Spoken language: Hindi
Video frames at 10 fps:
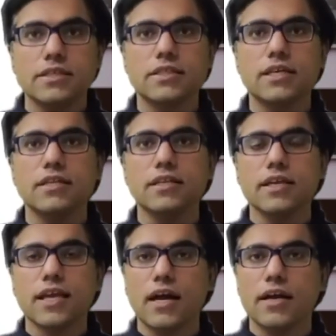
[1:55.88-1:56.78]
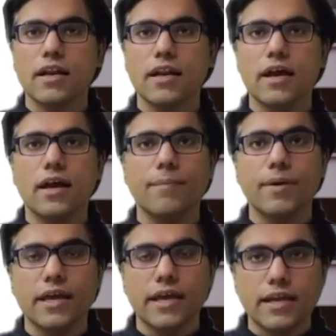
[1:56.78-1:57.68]
इसके अंदर क्या करना है
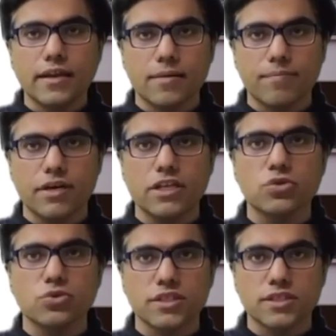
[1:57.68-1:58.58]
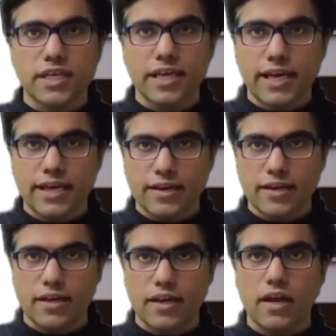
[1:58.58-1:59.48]
हमें एक नंबर यूजर से एंटर
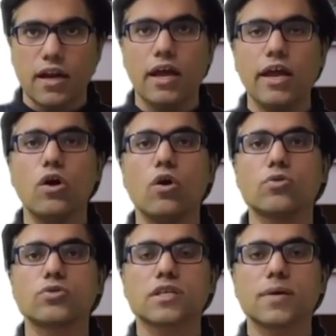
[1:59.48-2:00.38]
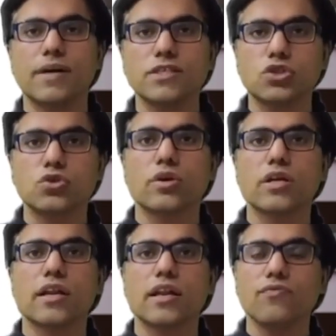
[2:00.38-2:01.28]
कराना है और उसके बाद स्टोर
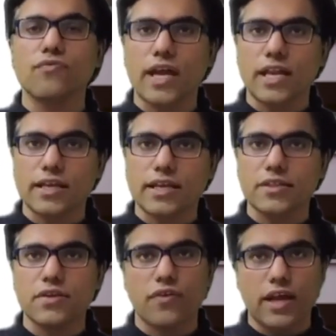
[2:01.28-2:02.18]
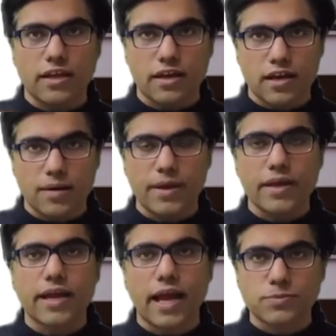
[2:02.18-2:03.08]
करना है फाइल के अंदर फाइल का नाम
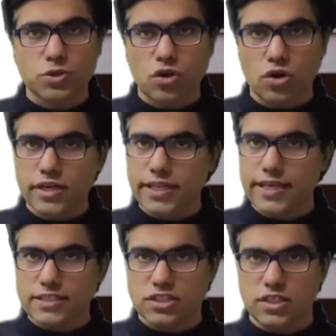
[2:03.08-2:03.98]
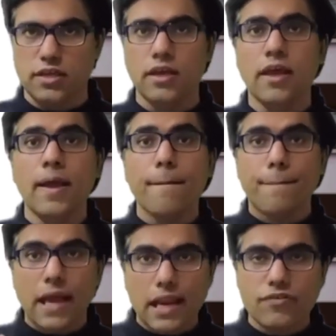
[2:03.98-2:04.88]
गैप्स डॉट टी
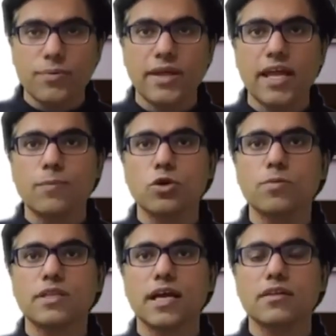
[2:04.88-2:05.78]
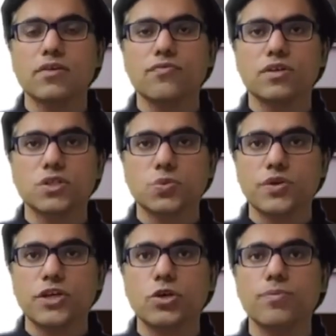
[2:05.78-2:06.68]
पहले भी मैंने आपको बताया था फर्स्ट
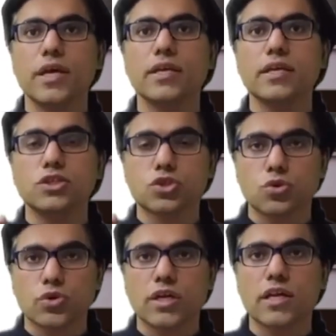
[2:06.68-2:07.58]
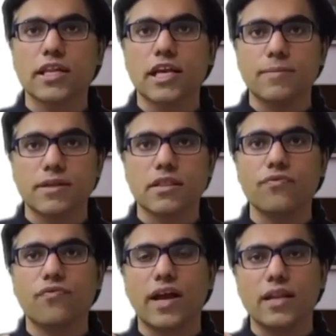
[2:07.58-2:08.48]
वीडियो में कि स्टोर करने का
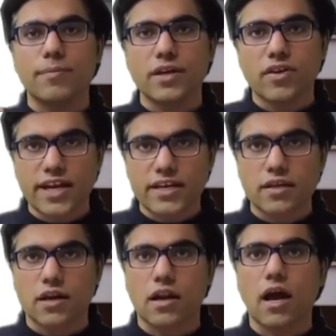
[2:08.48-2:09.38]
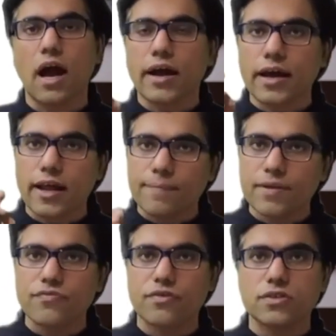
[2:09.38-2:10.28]
मतलब फाइल में राइट करना अगर
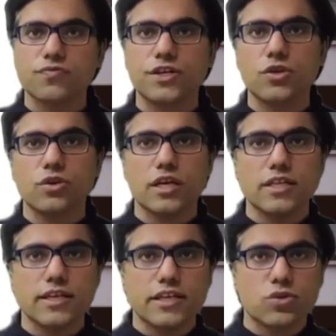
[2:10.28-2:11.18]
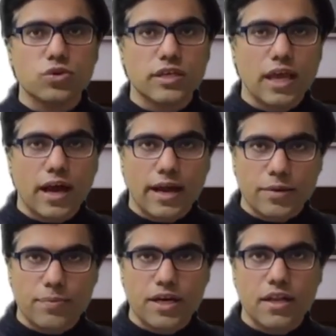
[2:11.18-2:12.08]
आपने फर्स्ट वीडियो नहीं देखी तो ये
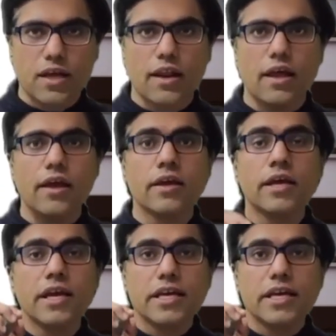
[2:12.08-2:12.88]
आई बटन आ रहा है